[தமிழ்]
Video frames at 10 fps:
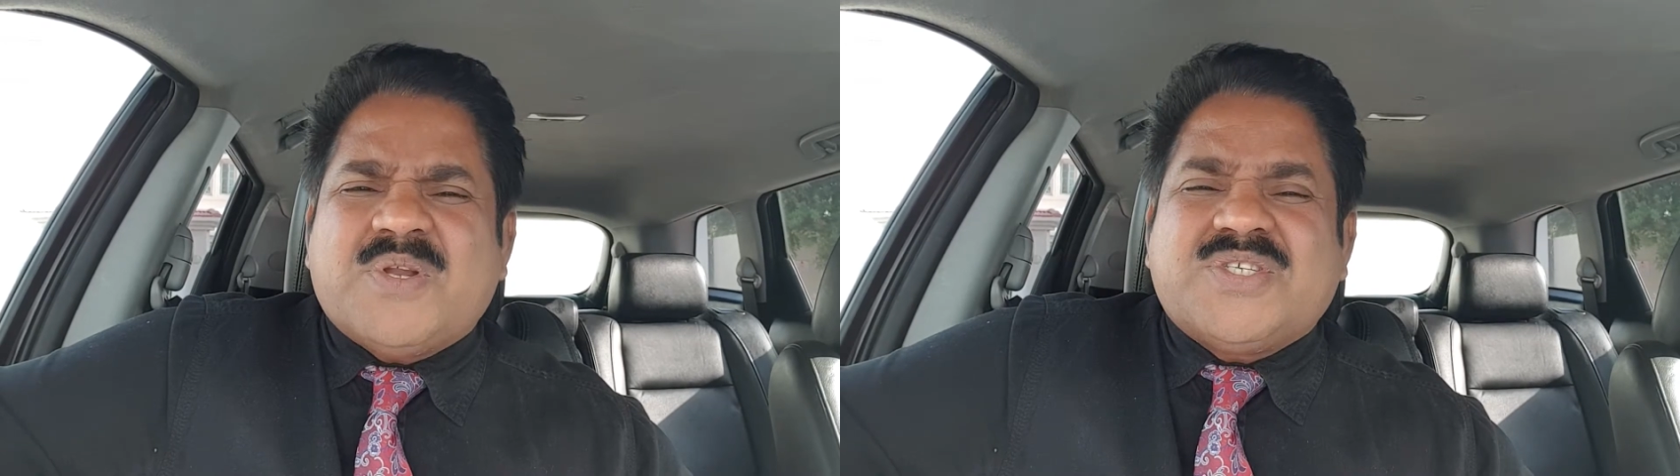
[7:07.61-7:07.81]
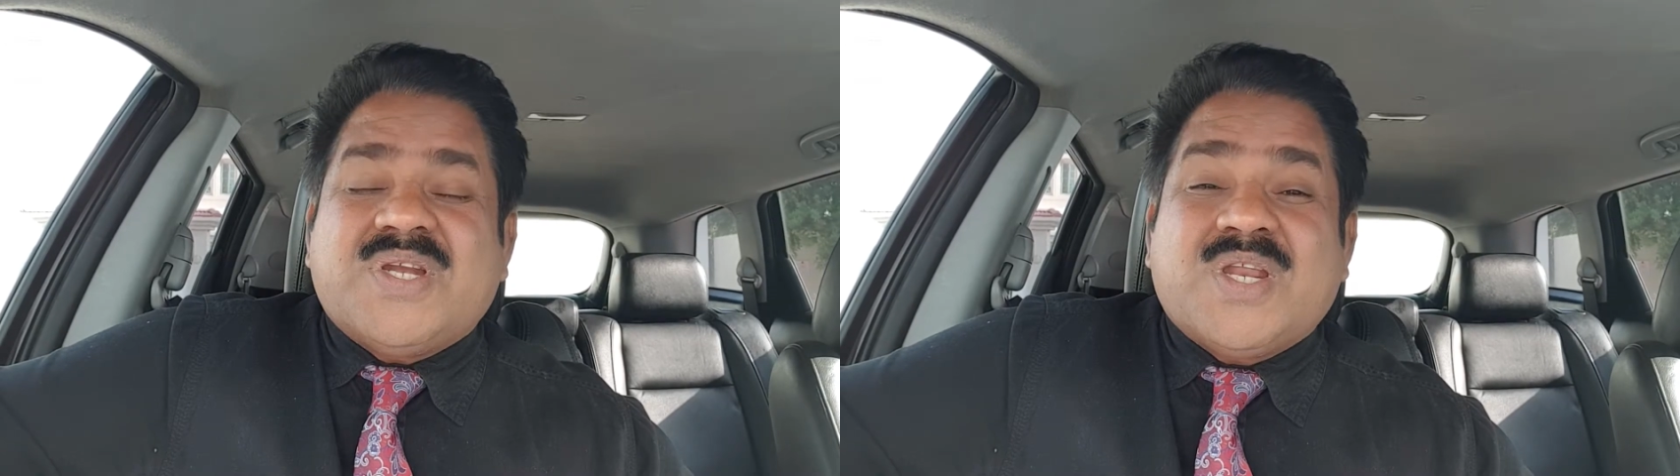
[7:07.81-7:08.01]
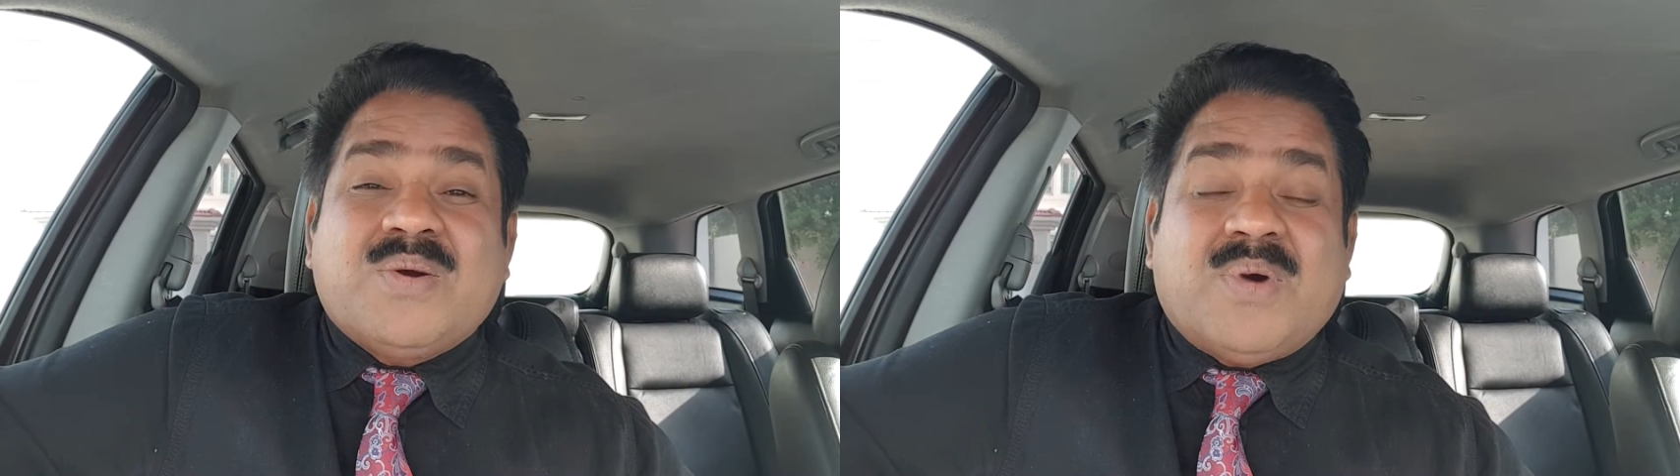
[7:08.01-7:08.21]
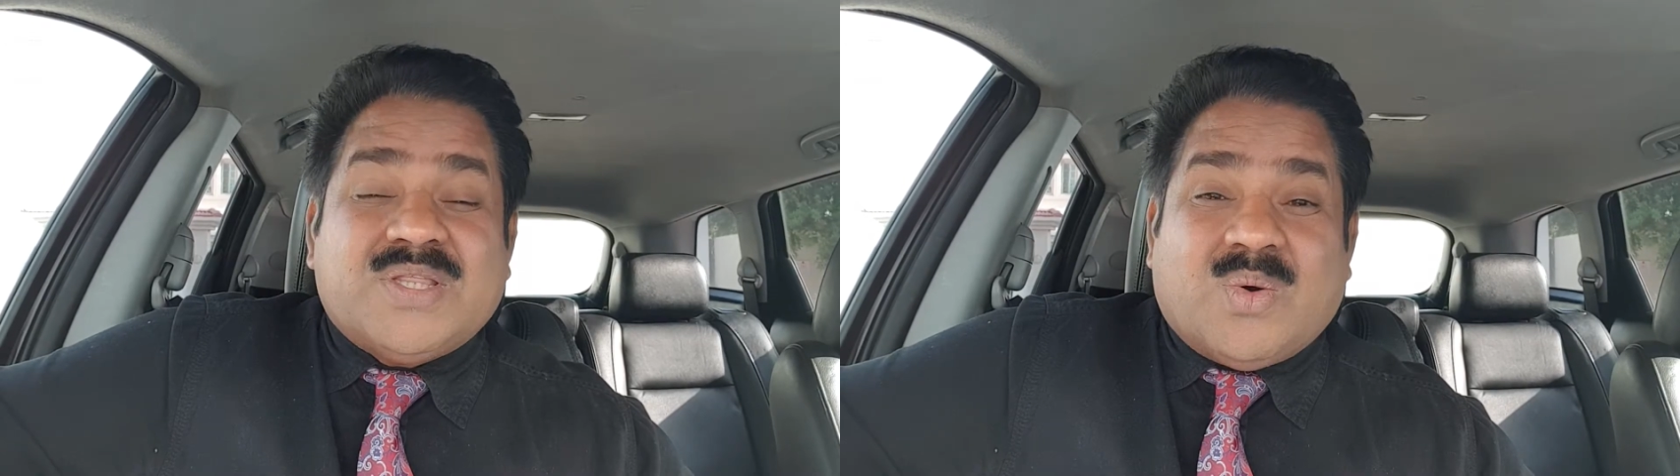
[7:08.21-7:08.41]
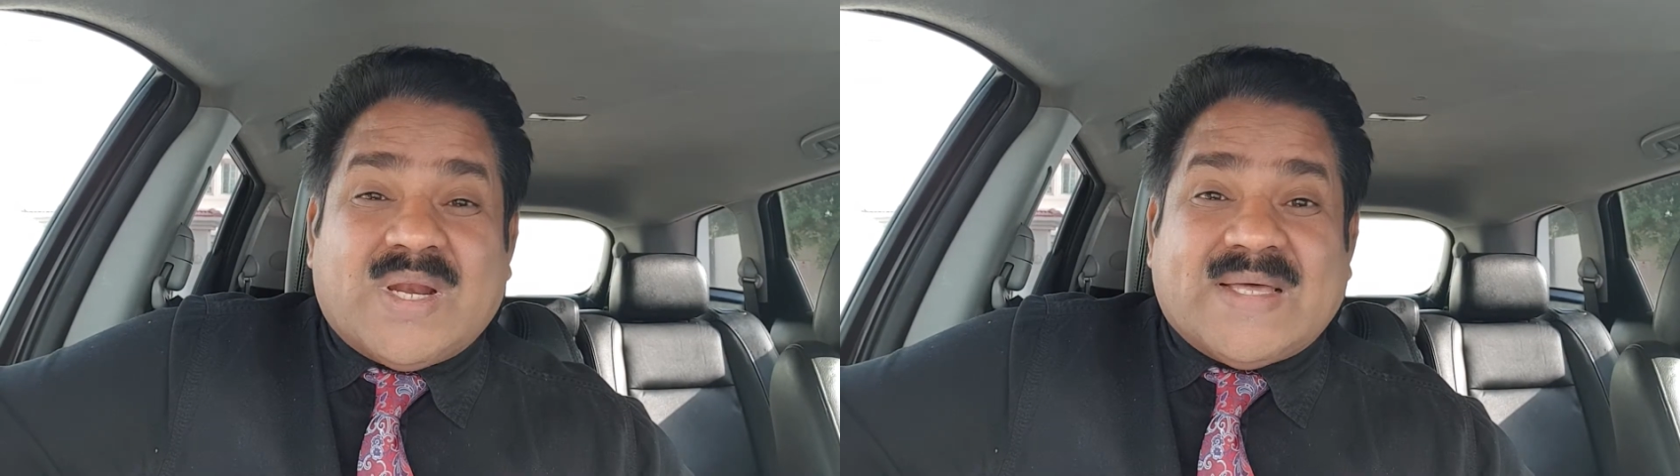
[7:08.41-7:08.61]
பிரச்சனை இருக்குமா
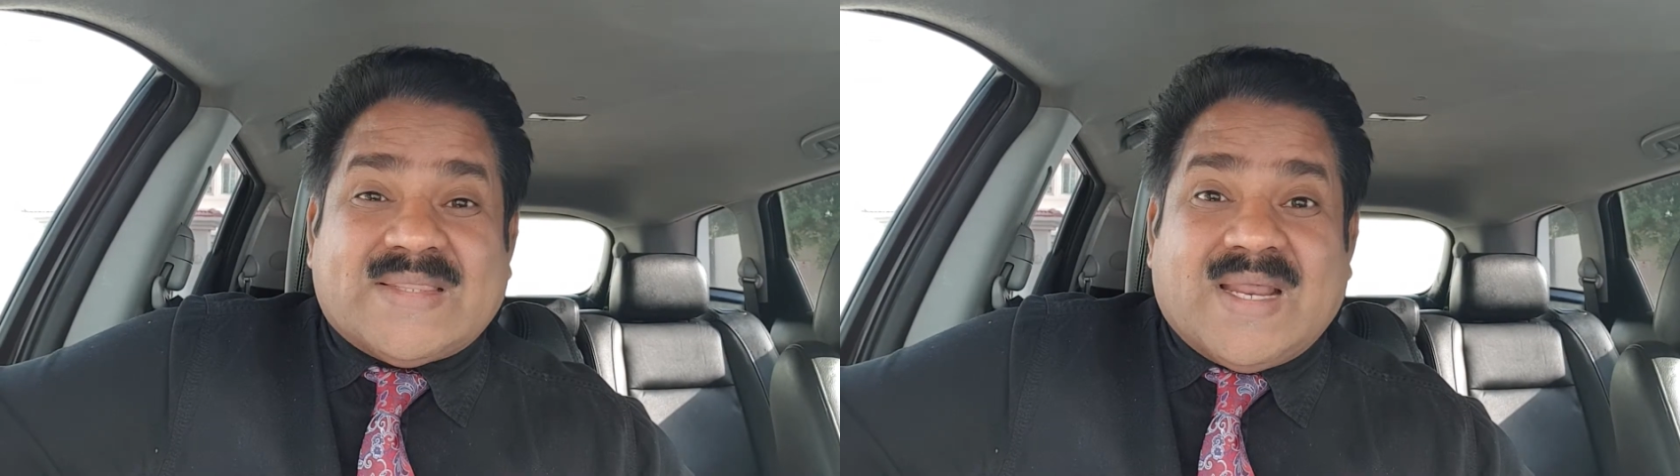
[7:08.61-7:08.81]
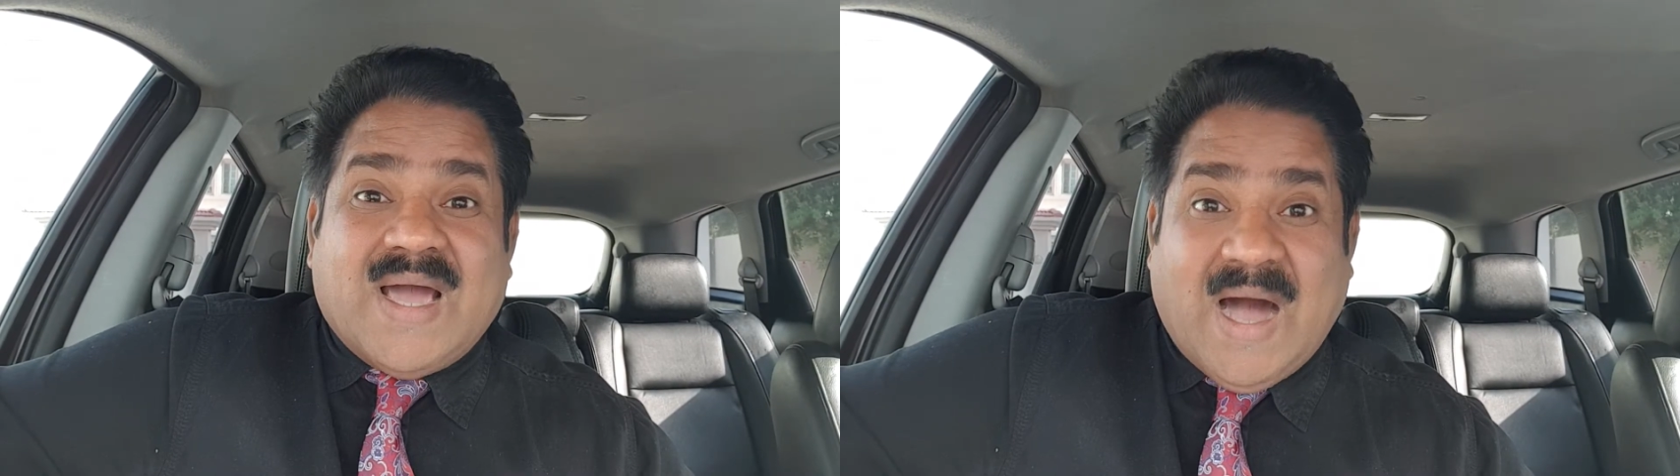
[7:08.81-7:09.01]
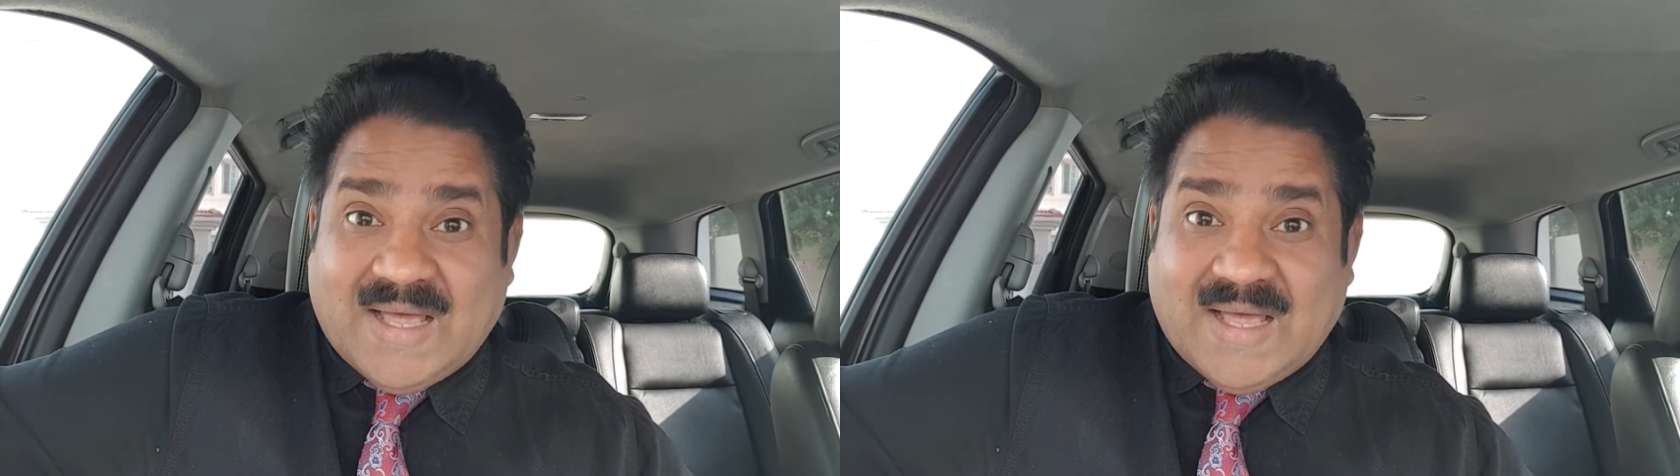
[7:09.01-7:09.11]
அந்த உலகத்தில்